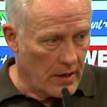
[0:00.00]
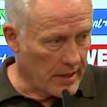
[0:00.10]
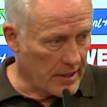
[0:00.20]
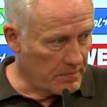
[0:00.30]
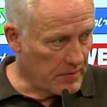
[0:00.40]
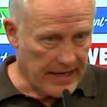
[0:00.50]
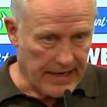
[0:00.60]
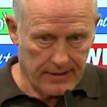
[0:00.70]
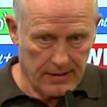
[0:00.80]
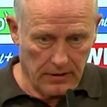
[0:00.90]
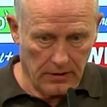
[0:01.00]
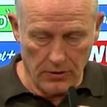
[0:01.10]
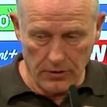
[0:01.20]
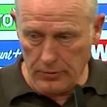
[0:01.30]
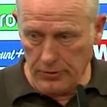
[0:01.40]
Erstmal herzlichen
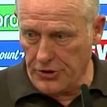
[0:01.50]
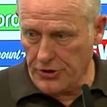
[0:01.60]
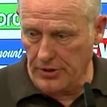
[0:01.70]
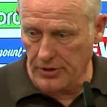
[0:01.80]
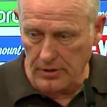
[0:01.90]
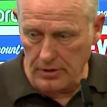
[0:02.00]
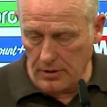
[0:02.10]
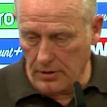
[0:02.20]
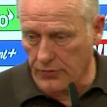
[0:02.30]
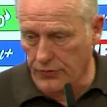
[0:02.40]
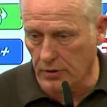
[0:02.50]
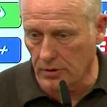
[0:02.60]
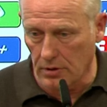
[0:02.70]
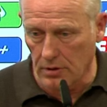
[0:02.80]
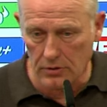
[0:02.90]
Glückwunsch äh,
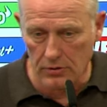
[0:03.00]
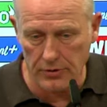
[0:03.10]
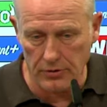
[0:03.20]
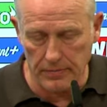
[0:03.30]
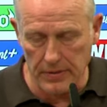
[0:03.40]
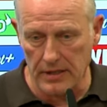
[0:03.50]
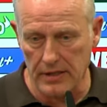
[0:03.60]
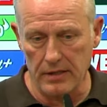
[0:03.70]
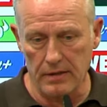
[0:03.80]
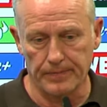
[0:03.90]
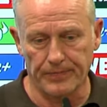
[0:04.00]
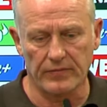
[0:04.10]
für Union Berlin.